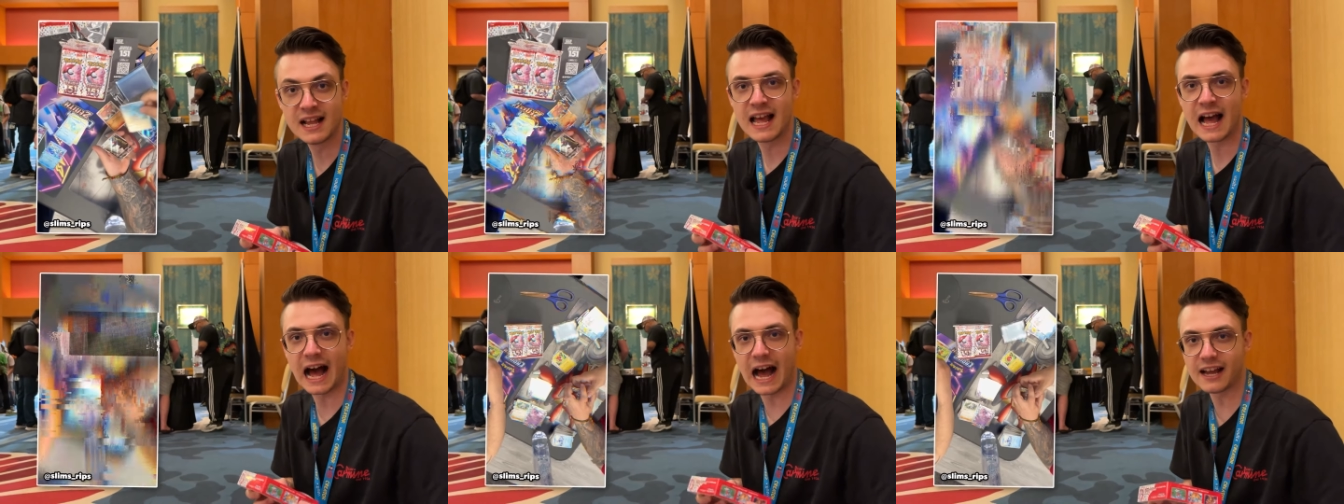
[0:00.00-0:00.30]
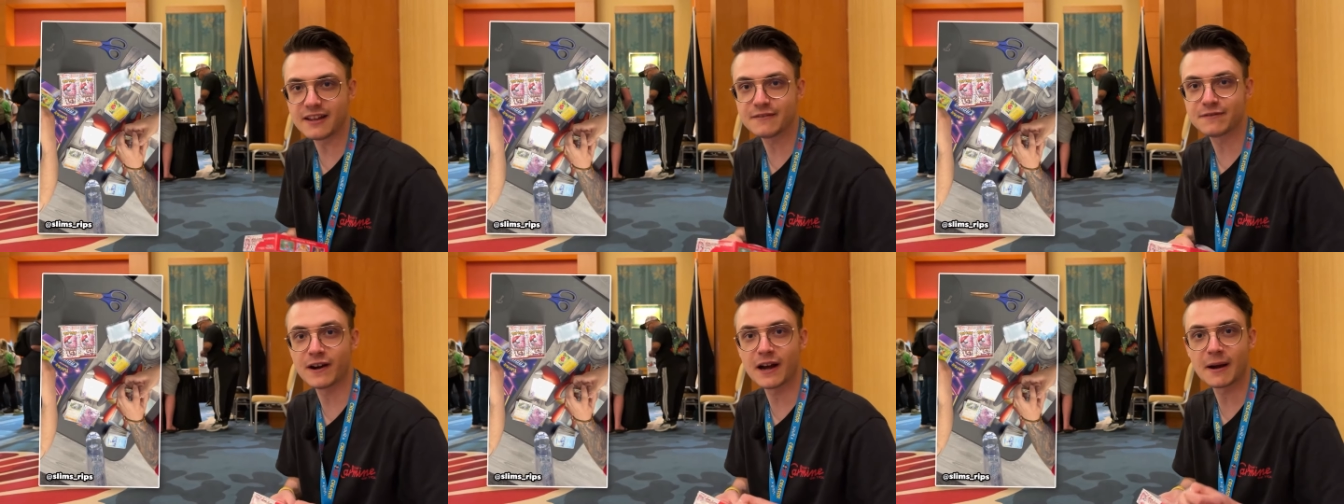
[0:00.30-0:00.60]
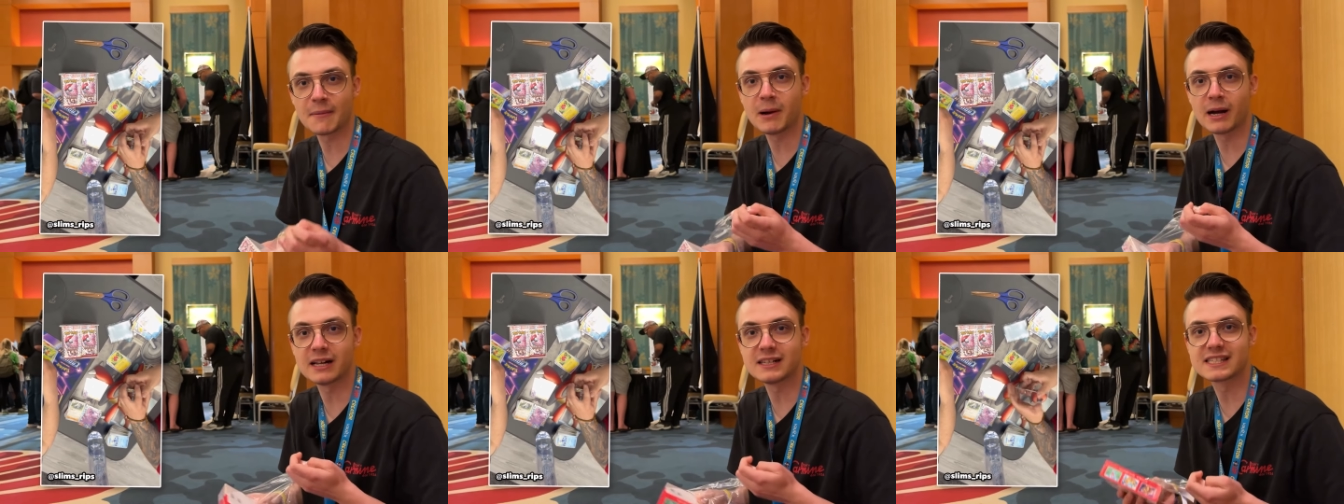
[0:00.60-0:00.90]
einfach
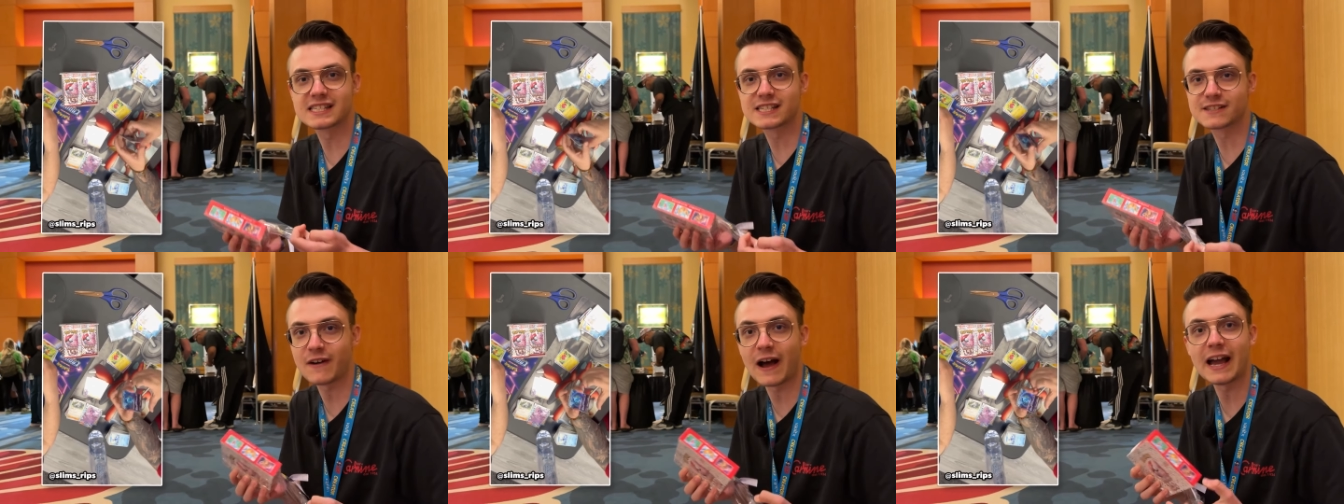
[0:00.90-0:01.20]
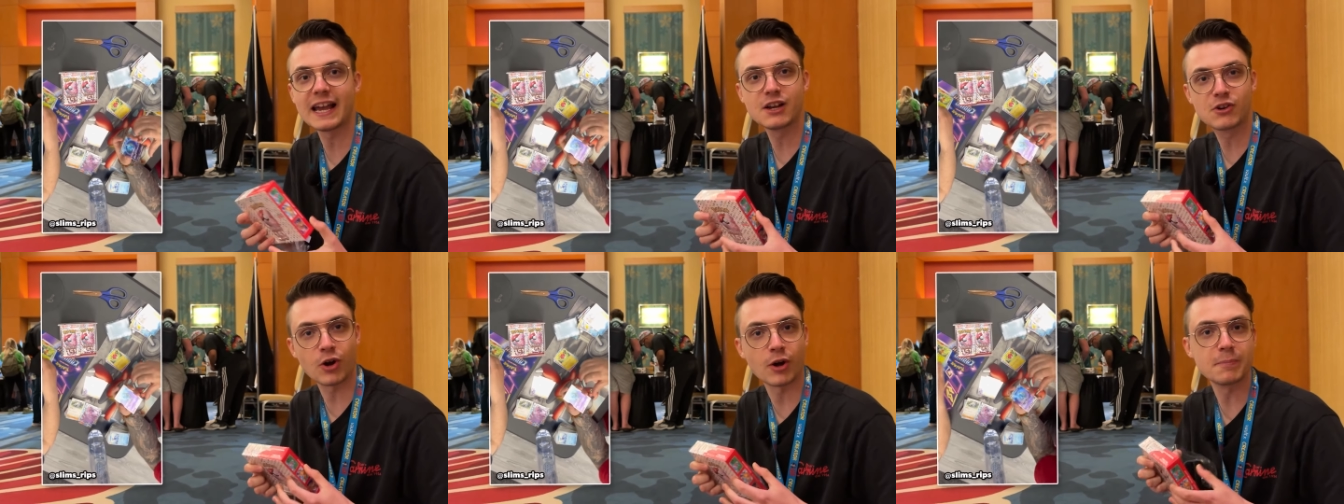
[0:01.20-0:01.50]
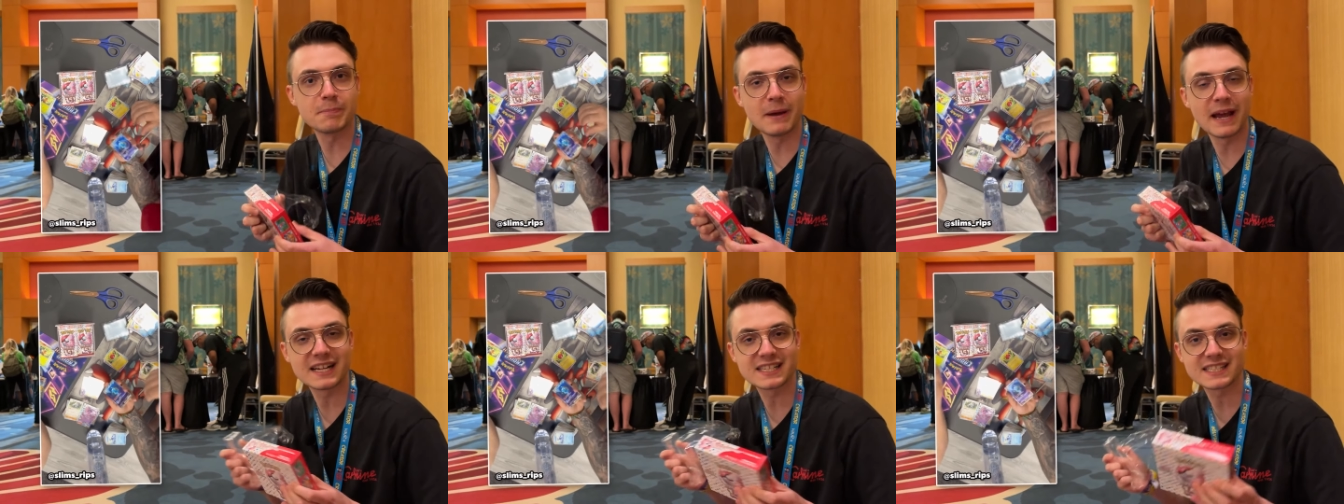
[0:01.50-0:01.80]
mal zwei
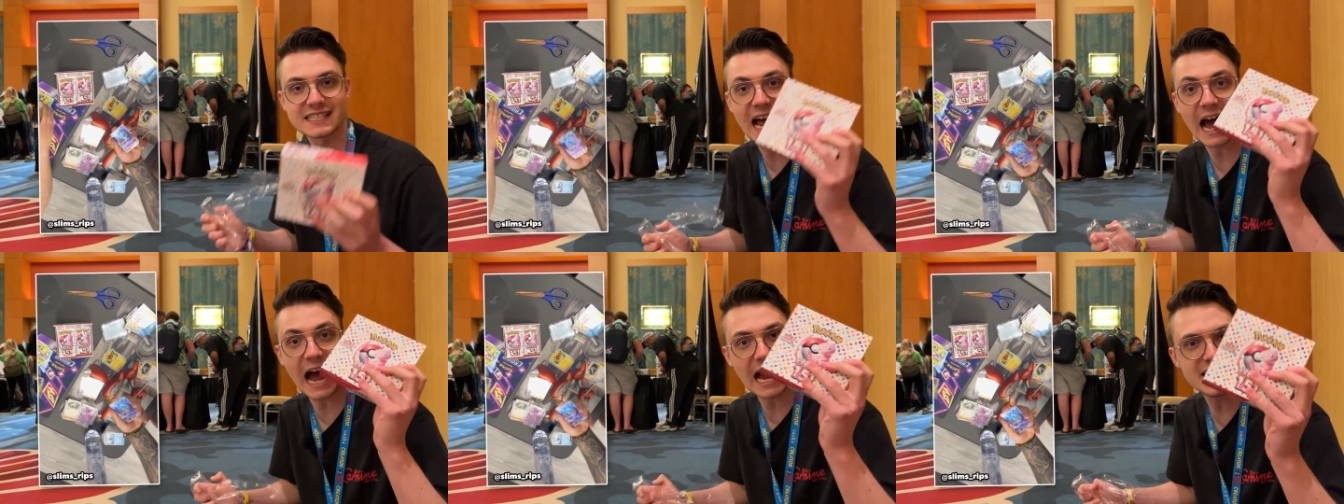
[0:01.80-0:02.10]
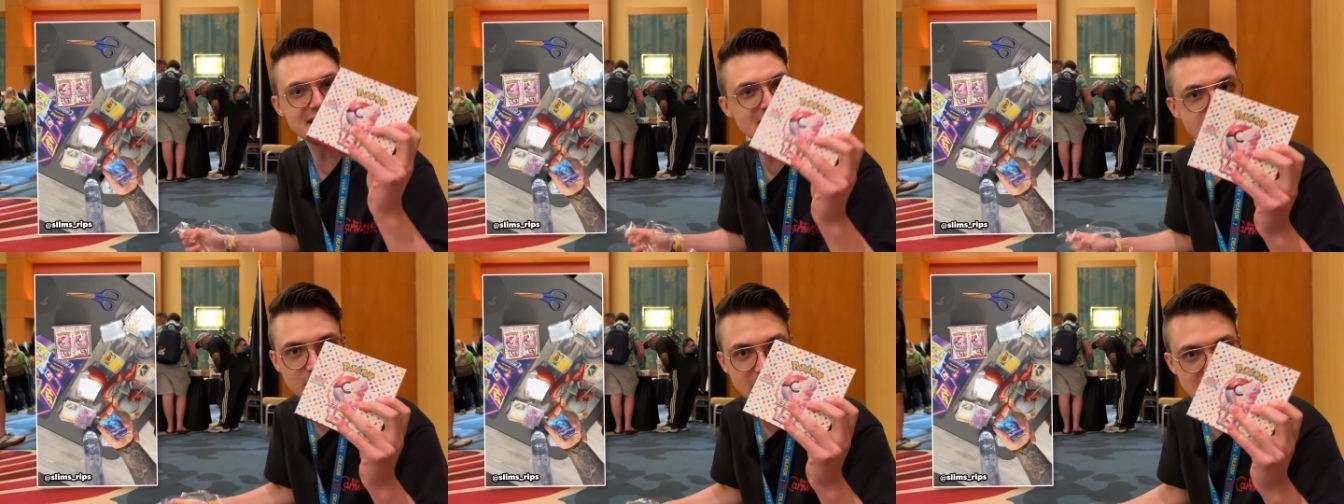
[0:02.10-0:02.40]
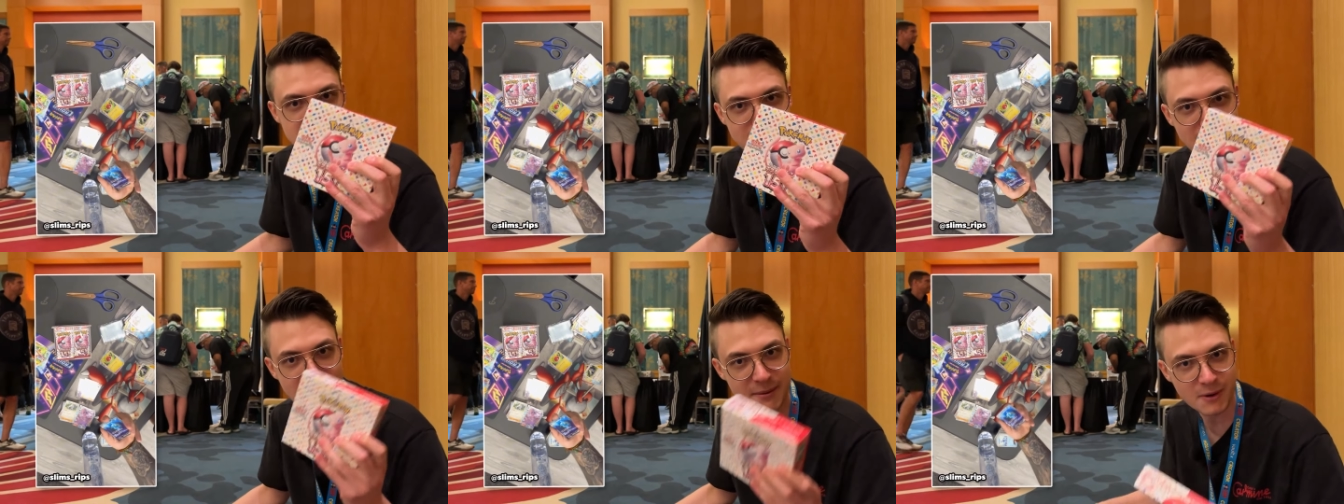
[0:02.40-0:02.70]
Godpacks in einem
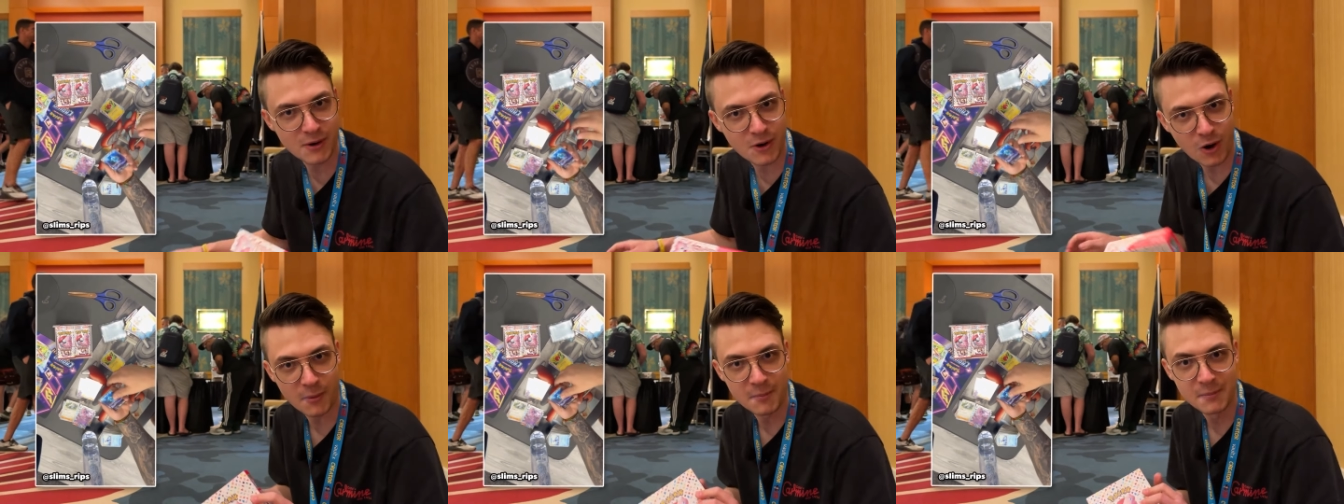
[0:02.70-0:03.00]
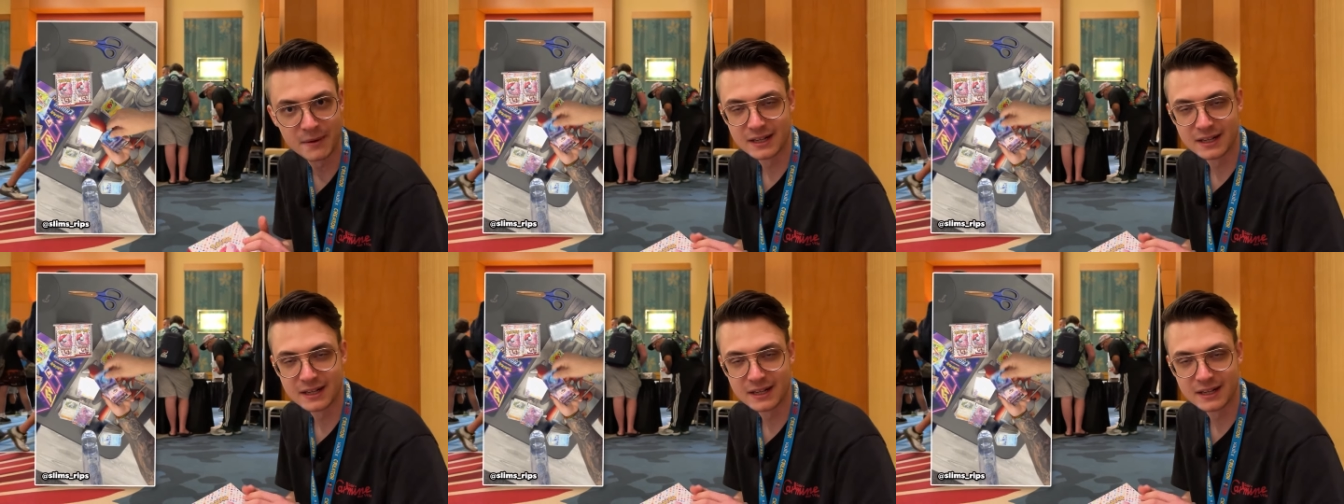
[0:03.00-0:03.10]
Display bekommen.